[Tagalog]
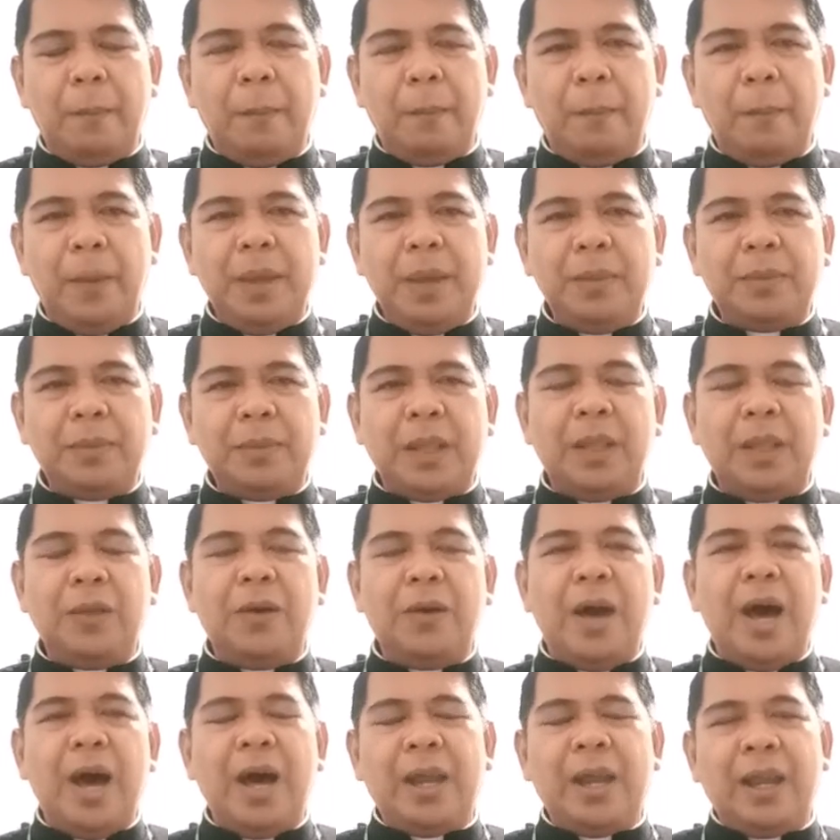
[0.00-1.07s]
May tatlong
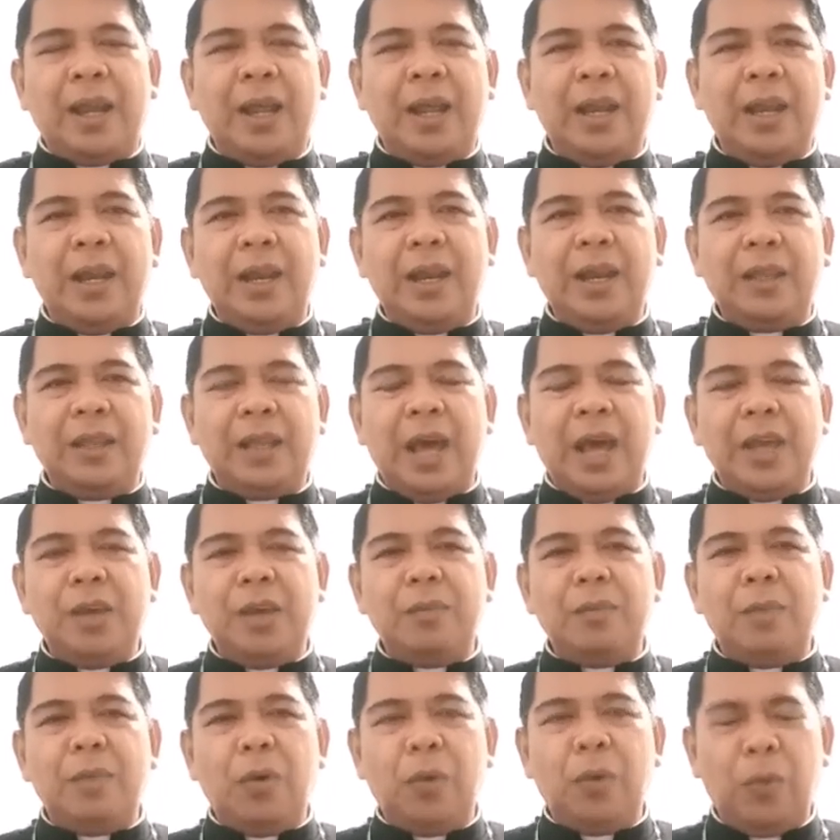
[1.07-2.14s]
aral
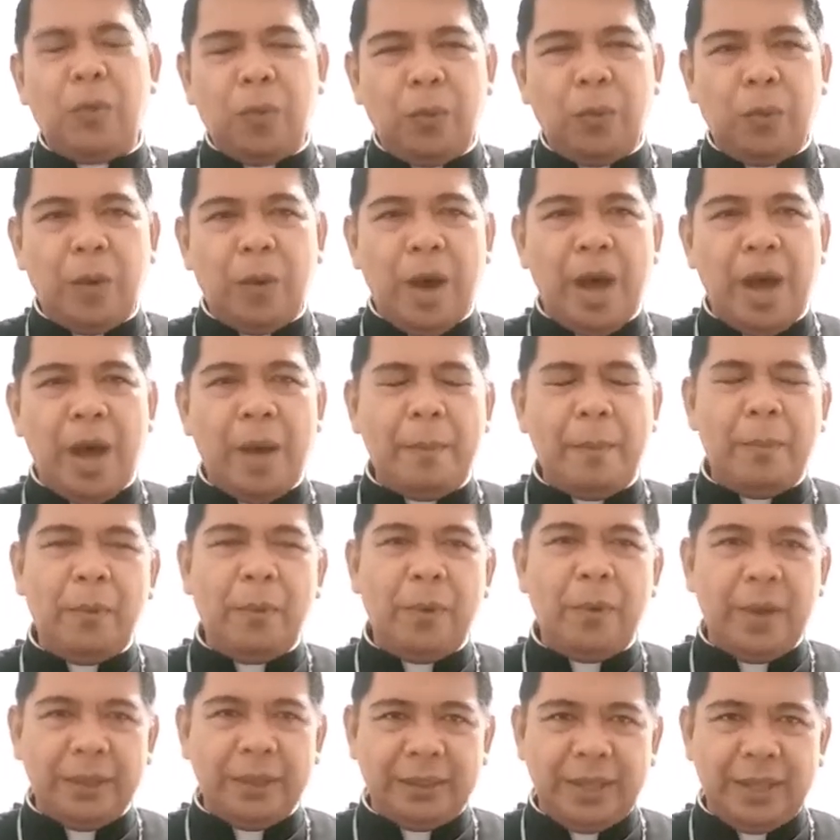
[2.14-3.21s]
tayo makukuha
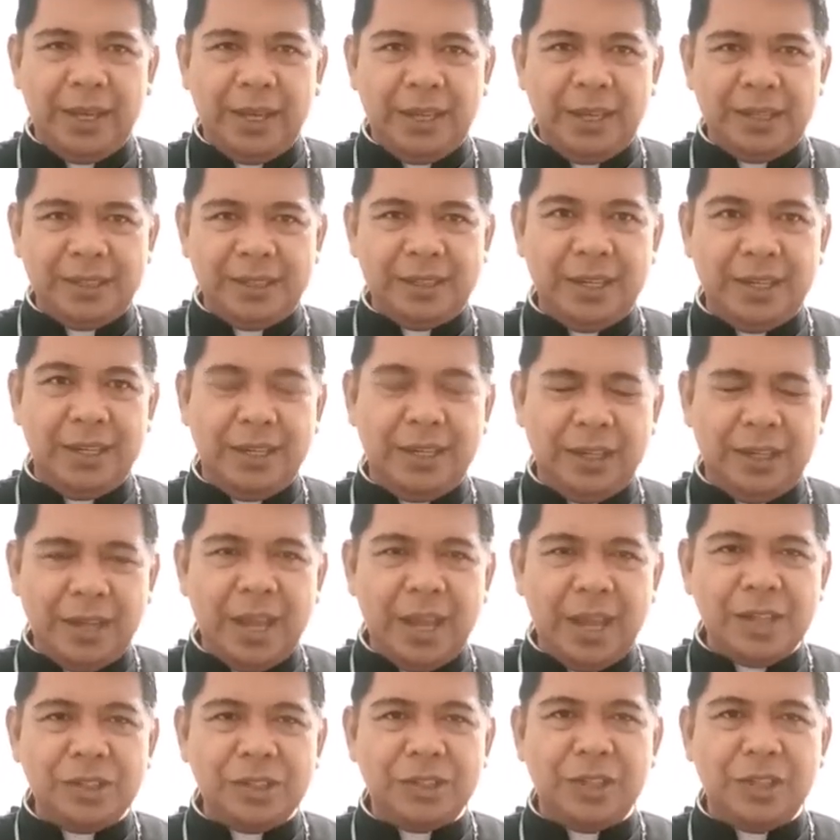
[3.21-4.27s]
buhat kay San
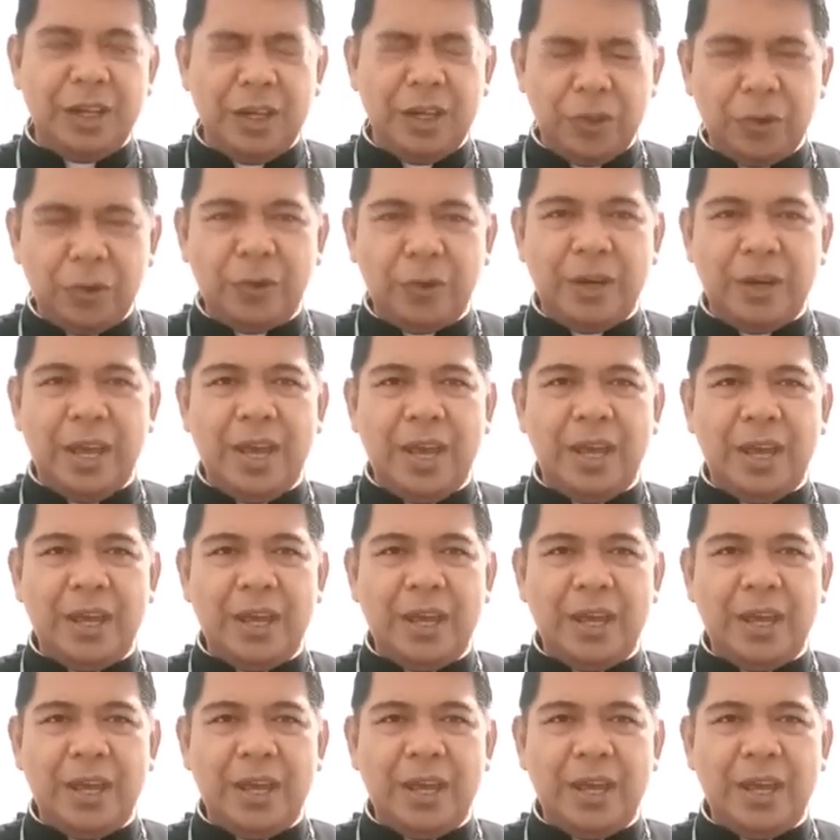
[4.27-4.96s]
Ignacio de Loyola.